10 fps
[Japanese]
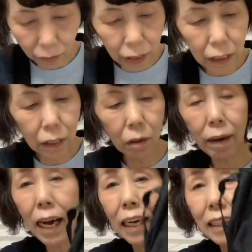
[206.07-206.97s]
後ろ
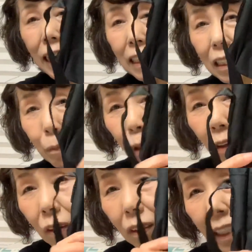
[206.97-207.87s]
は何に
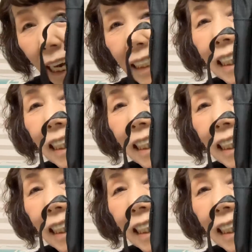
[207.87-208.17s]
もない